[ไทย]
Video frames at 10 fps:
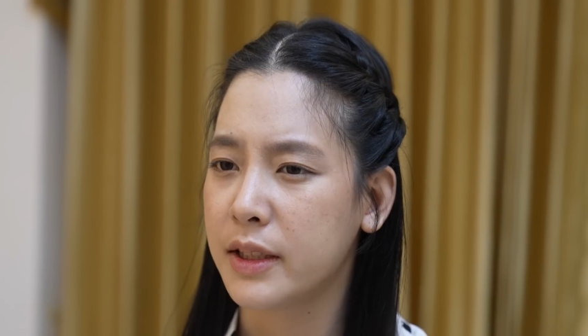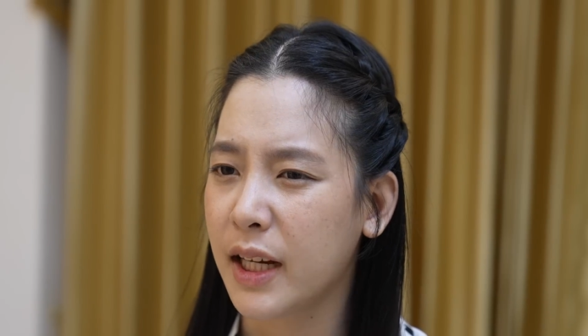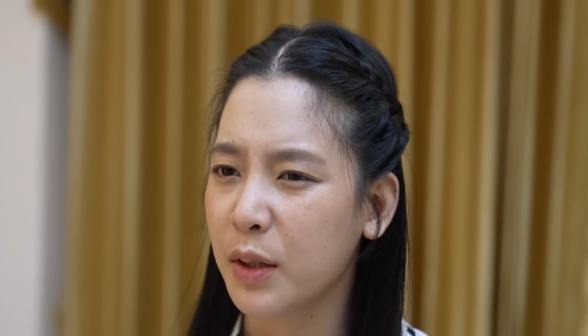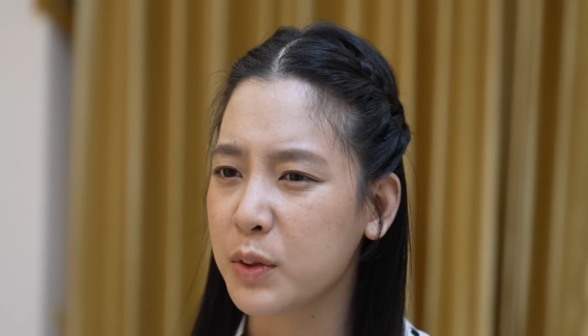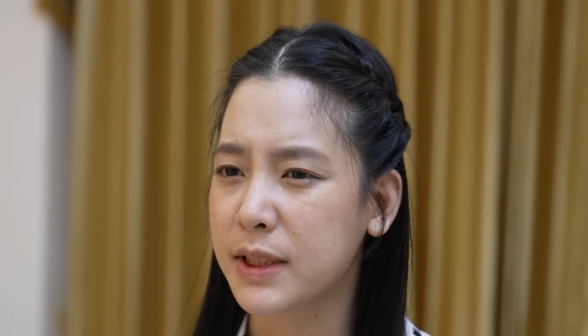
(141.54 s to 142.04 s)

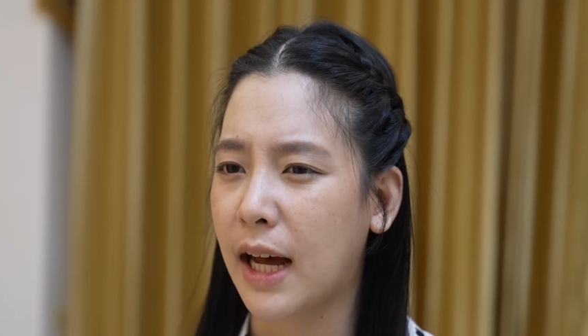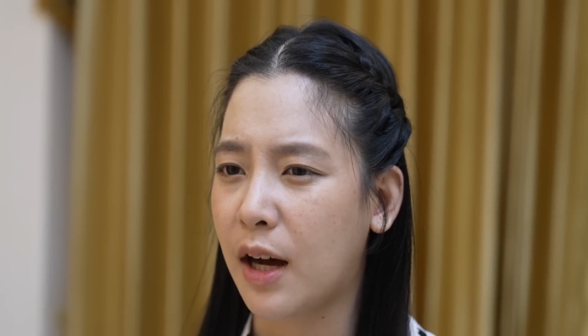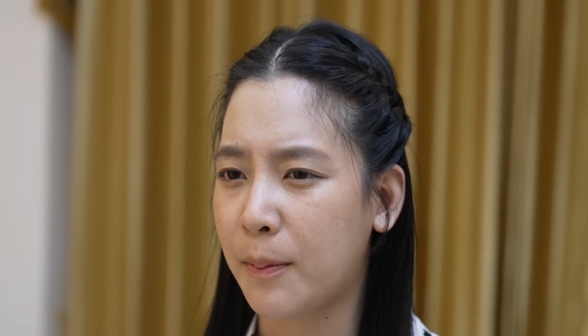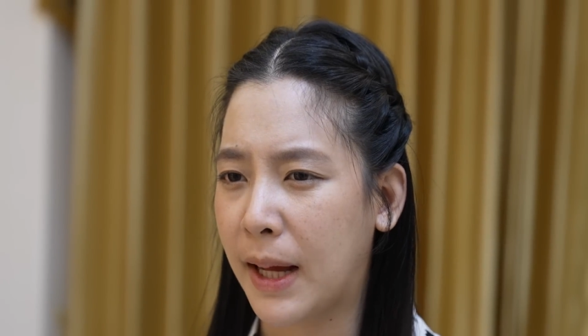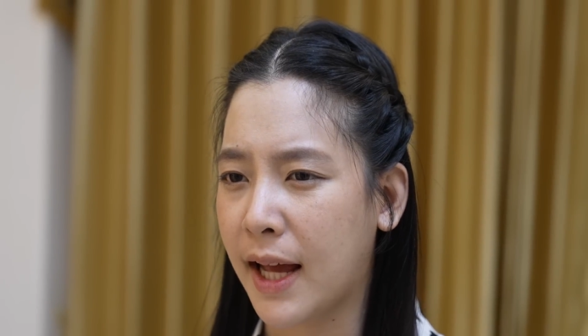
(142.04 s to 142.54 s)
ฉันอุตส่า
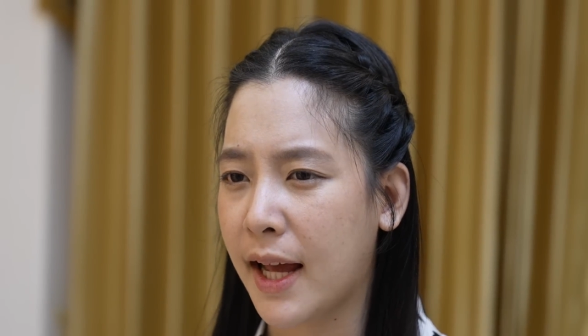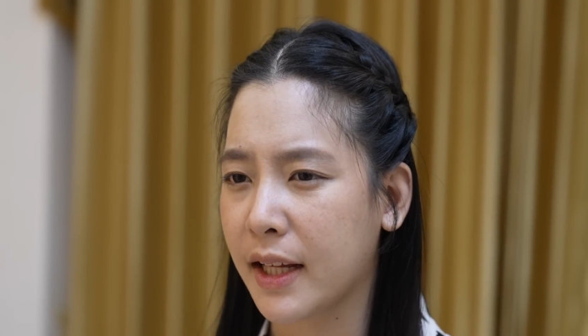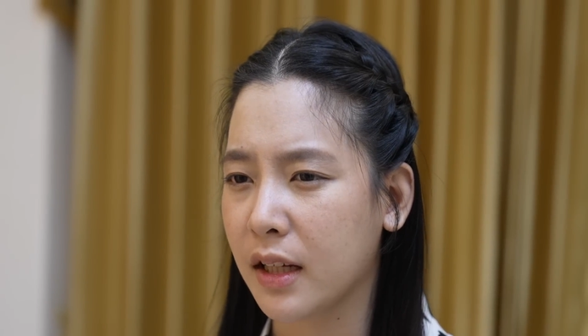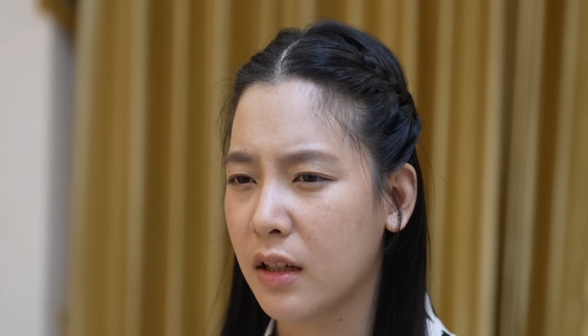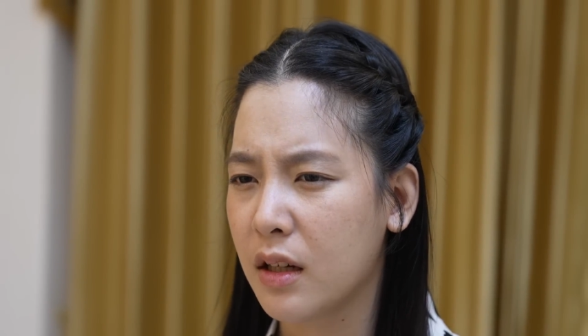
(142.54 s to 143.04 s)
ห์เอามาให้
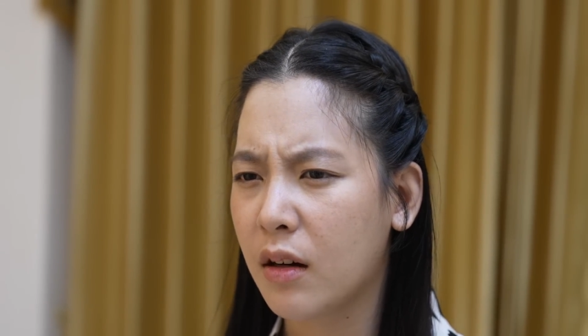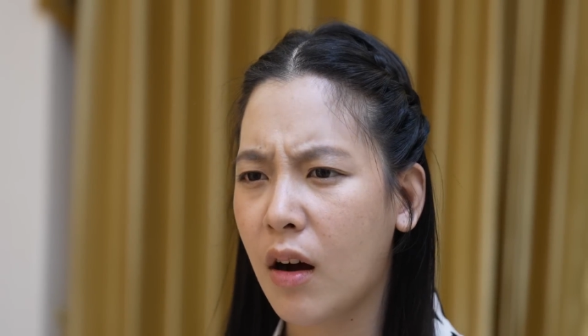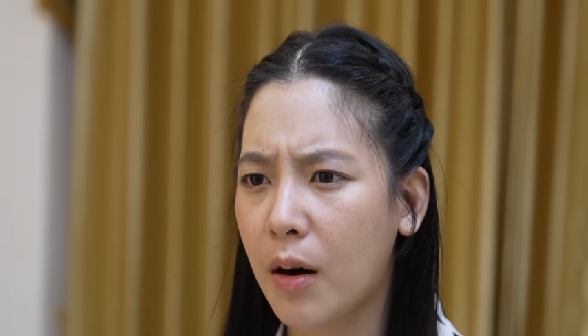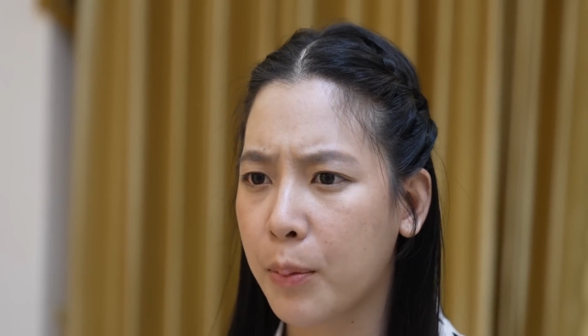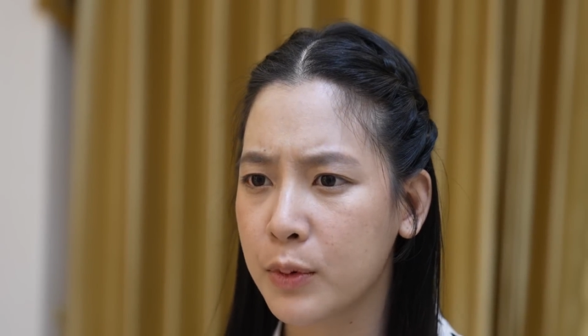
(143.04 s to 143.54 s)

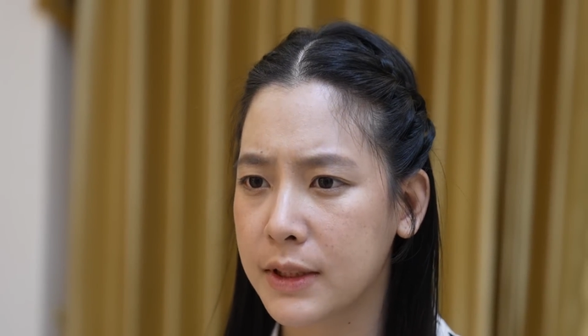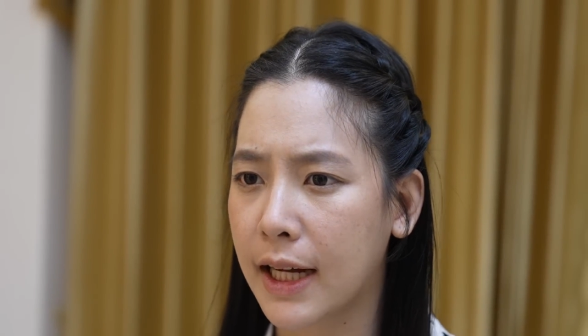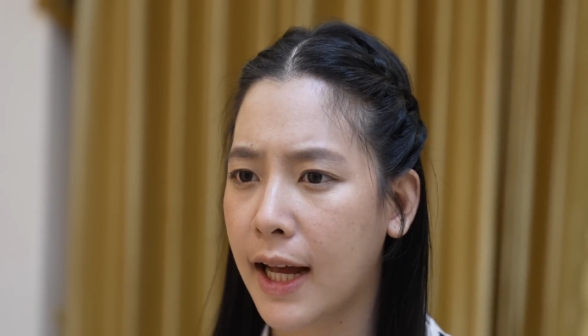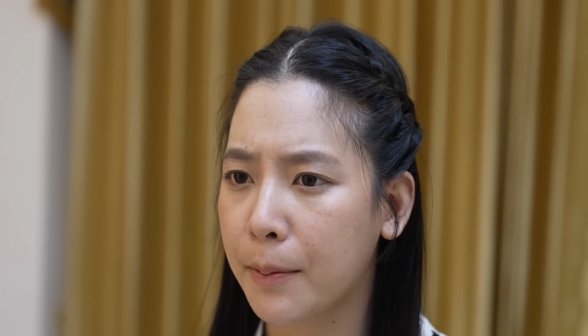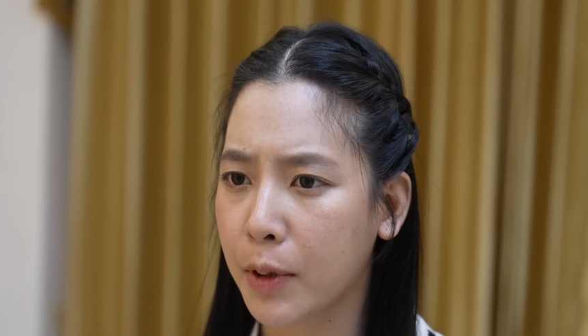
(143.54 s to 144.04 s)
ขอบคุณ
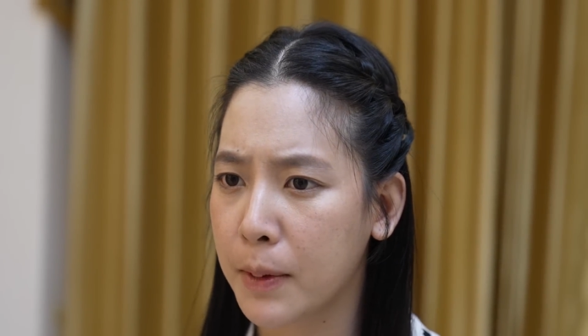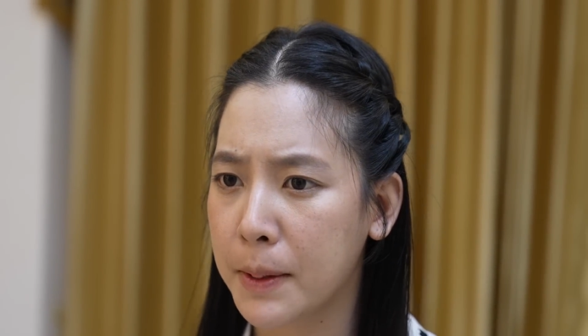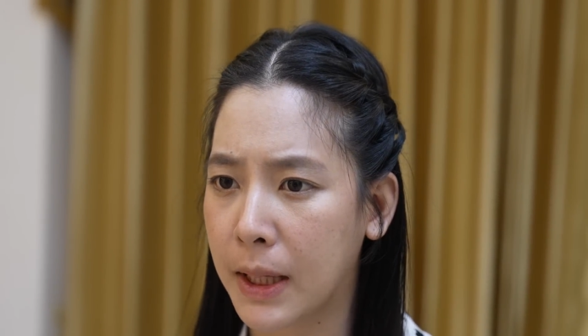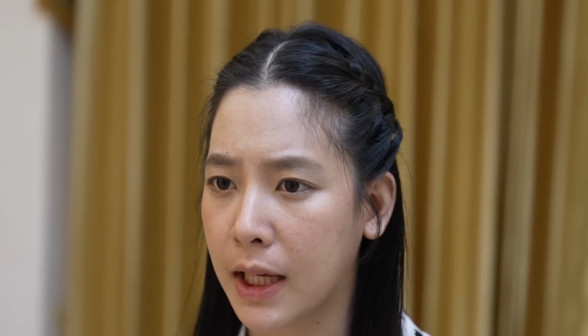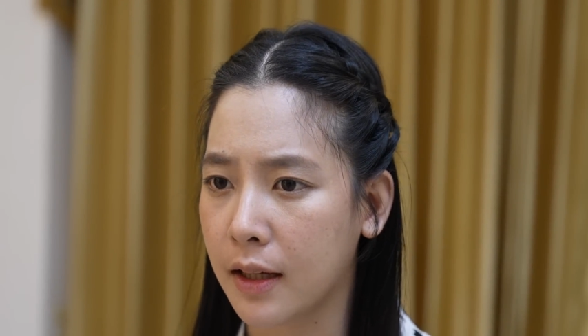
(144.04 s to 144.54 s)
สักคำก็
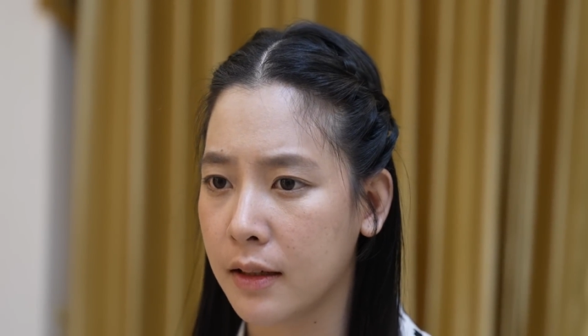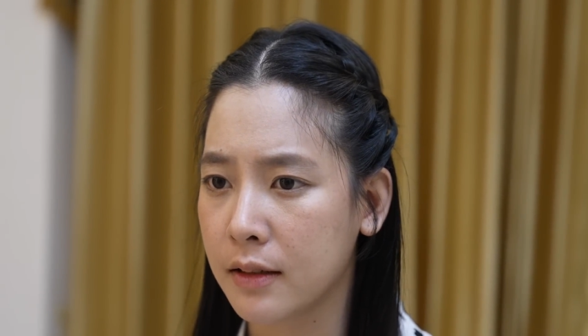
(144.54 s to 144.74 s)
ไม่มี